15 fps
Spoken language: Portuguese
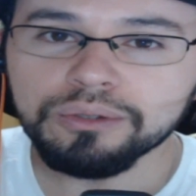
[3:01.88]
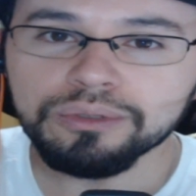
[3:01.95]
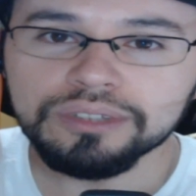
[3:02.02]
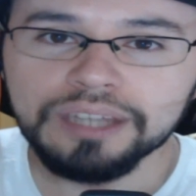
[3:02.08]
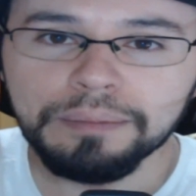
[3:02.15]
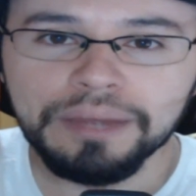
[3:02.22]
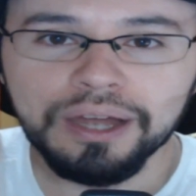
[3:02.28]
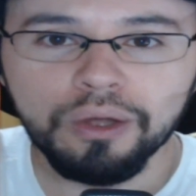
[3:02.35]
o
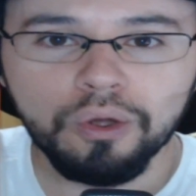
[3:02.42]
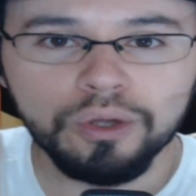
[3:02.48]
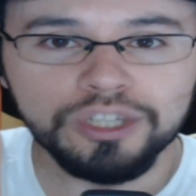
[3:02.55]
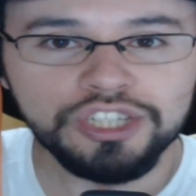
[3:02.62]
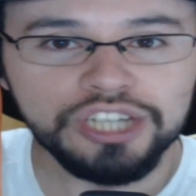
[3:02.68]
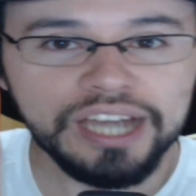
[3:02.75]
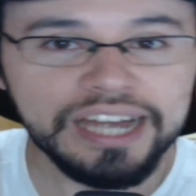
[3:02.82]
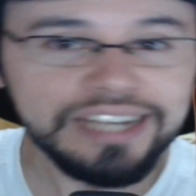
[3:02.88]

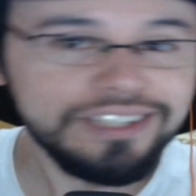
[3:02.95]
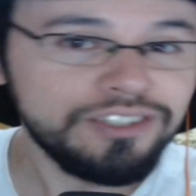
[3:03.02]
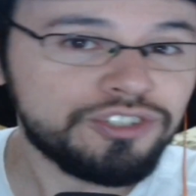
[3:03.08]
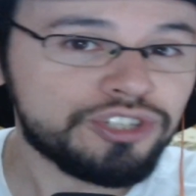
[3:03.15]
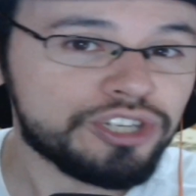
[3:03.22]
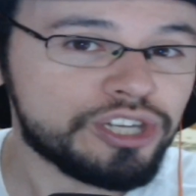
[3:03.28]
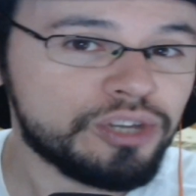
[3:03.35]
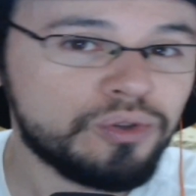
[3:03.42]
Tamagotchi
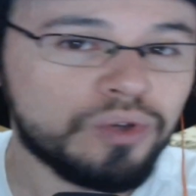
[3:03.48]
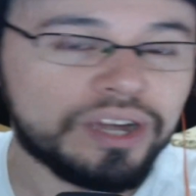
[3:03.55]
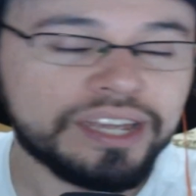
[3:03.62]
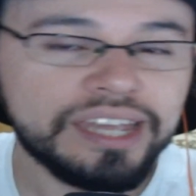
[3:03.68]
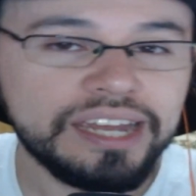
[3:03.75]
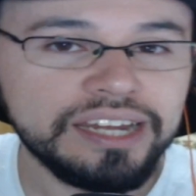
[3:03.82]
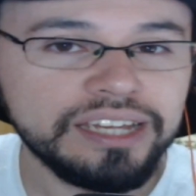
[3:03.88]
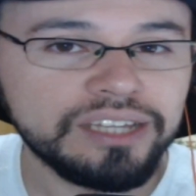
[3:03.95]
antigo,
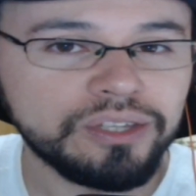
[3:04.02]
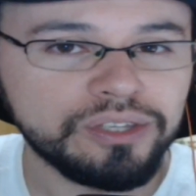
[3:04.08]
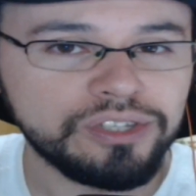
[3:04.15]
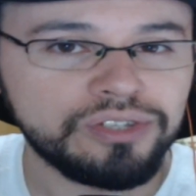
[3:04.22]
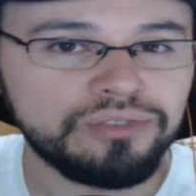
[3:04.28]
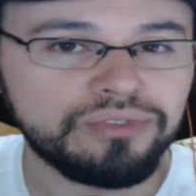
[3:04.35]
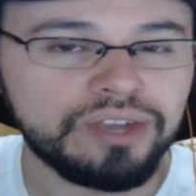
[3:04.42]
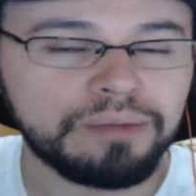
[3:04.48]
aquele que nós
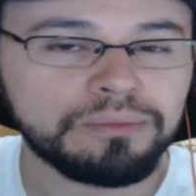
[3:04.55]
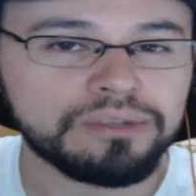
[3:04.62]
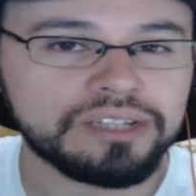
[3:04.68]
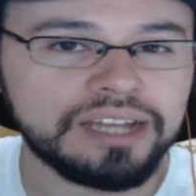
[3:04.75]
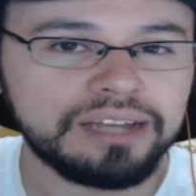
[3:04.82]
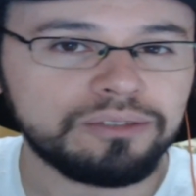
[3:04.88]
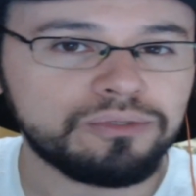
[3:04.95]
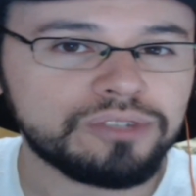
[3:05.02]
tivemos
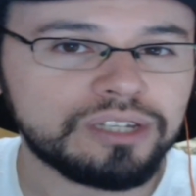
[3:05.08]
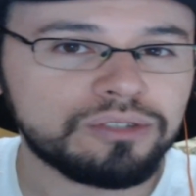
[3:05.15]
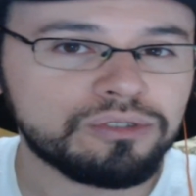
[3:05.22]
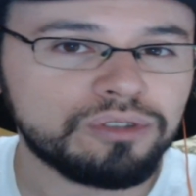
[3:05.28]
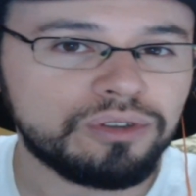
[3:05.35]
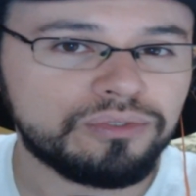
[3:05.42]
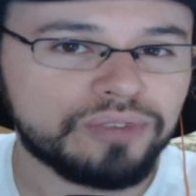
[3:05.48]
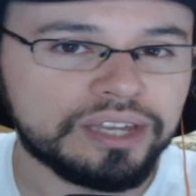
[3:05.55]
lá nos anos
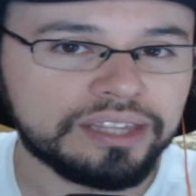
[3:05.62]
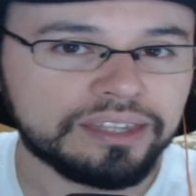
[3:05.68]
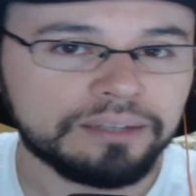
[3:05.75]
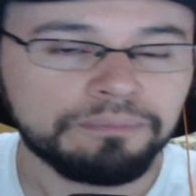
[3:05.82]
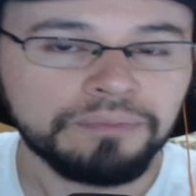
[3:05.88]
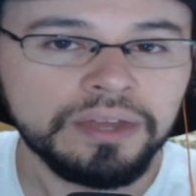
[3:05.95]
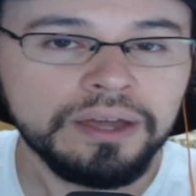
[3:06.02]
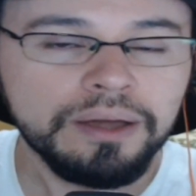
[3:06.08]

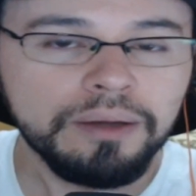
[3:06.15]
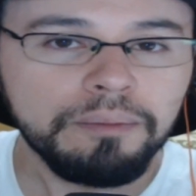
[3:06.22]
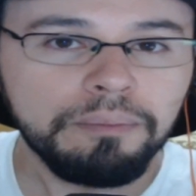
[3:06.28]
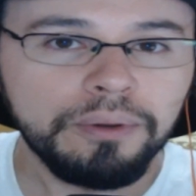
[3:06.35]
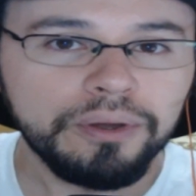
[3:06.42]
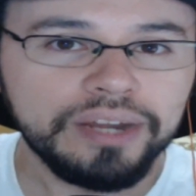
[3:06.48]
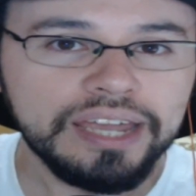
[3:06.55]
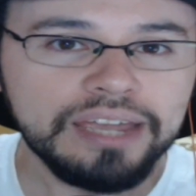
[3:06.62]
90.
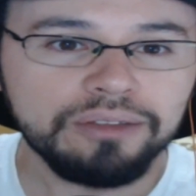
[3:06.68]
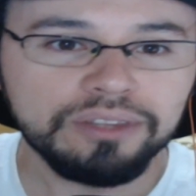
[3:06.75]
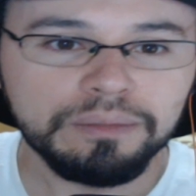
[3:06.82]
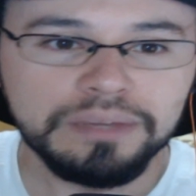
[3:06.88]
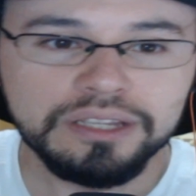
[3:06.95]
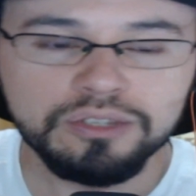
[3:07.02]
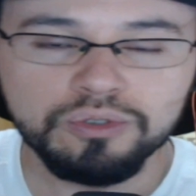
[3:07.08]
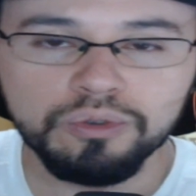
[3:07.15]
Porém, eu
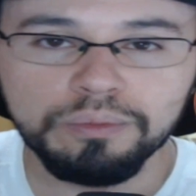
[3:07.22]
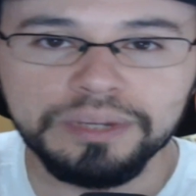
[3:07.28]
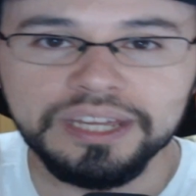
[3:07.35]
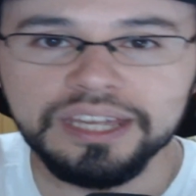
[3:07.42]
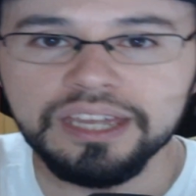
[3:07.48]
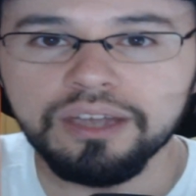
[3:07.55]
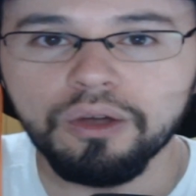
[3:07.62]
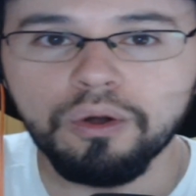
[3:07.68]
também
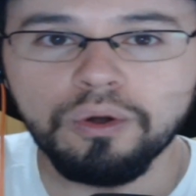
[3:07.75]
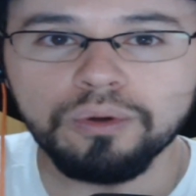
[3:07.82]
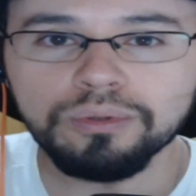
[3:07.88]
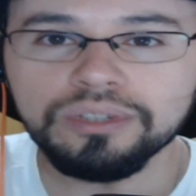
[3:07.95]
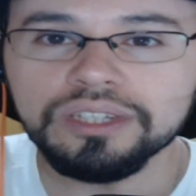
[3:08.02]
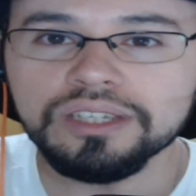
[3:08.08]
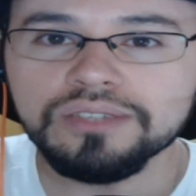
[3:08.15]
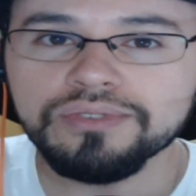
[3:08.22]
descobri que
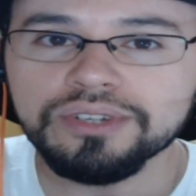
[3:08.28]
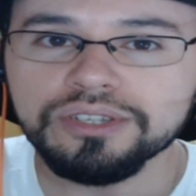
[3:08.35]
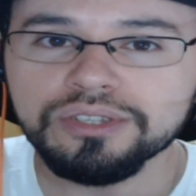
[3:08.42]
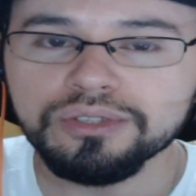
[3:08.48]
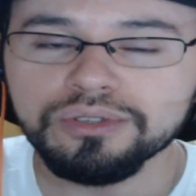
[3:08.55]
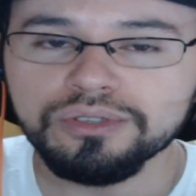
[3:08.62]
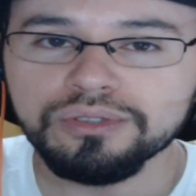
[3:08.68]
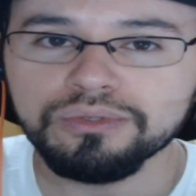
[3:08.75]
outras
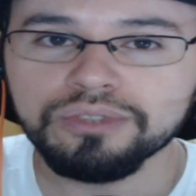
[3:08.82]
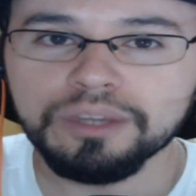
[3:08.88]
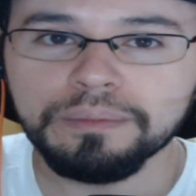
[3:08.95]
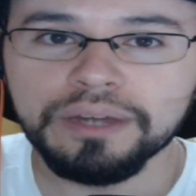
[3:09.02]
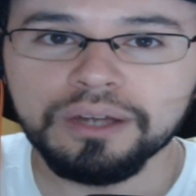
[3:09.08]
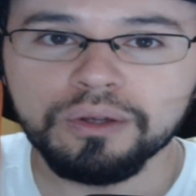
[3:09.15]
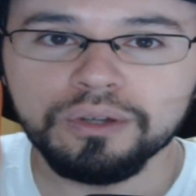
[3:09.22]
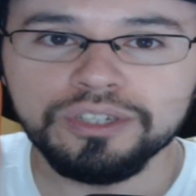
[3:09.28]
versões do
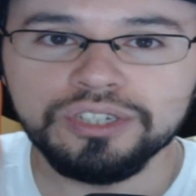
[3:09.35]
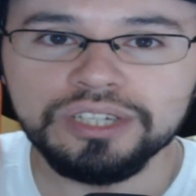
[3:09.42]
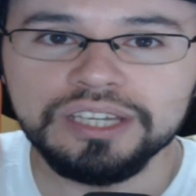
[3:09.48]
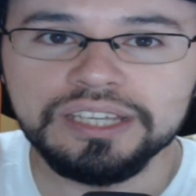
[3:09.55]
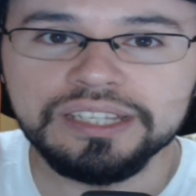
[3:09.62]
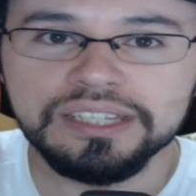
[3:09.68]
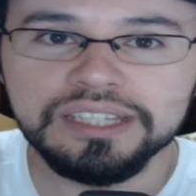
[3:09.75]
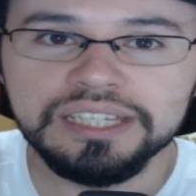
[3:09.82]
Tamagotchi
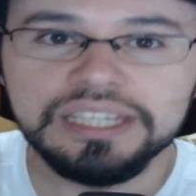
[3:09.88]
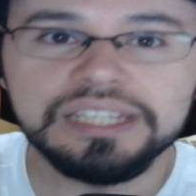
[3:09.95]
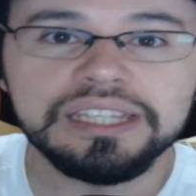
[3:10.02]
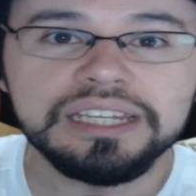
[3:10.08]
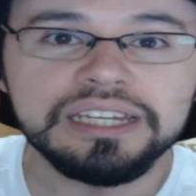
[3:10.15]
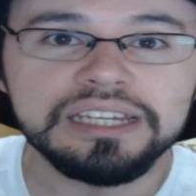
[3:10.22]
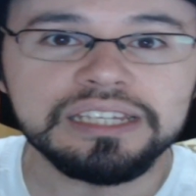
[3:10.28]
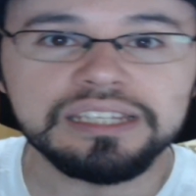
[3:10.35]

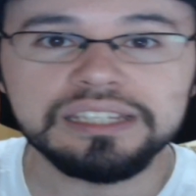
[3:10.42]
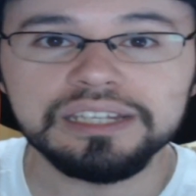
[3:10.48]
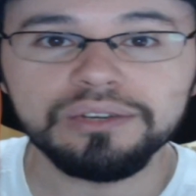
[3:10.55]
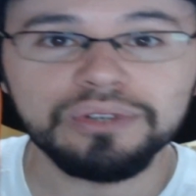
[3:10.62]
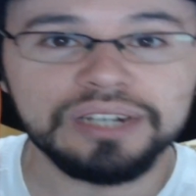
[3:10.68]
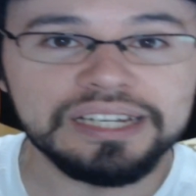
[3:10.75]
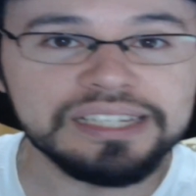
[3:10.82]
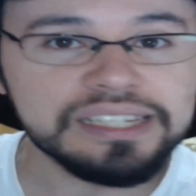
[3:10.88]
existem e
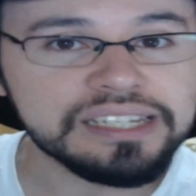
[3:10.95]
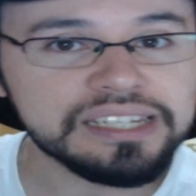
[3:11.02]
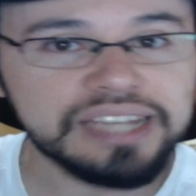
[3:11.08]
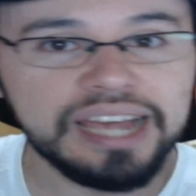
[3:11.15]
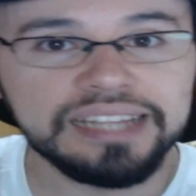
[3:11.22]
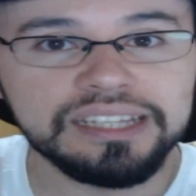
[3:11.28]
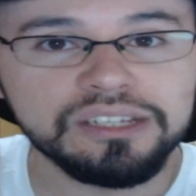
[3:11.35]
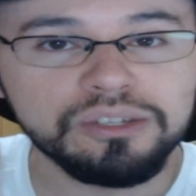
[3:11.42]
são
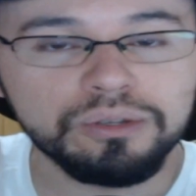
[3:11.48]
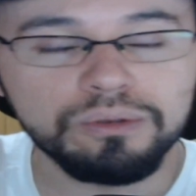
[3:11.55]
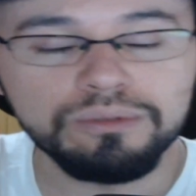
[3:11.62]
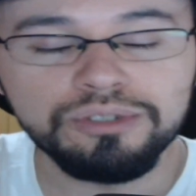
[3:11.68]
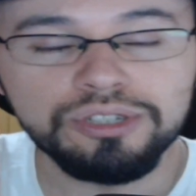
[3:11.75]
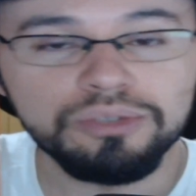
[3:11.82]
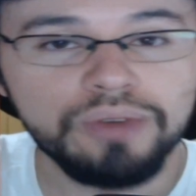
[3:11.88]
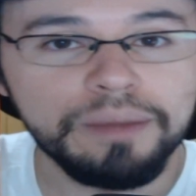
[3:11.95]
lançadas
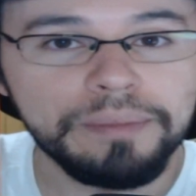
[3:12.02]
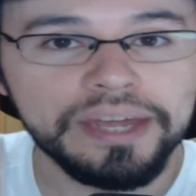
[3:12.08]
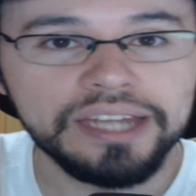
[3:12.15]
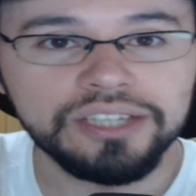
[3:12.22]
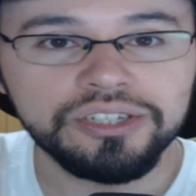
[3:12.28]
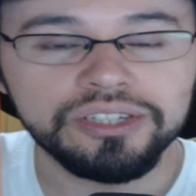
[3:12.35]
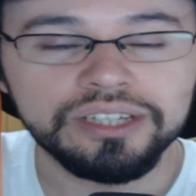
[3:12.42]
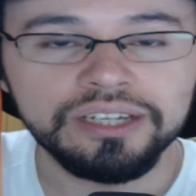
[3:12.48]

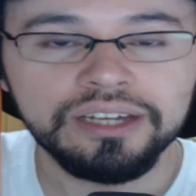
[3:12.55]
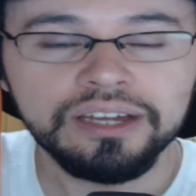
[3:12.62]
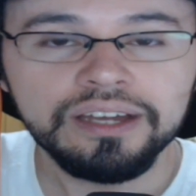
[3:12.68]
continuamente, né?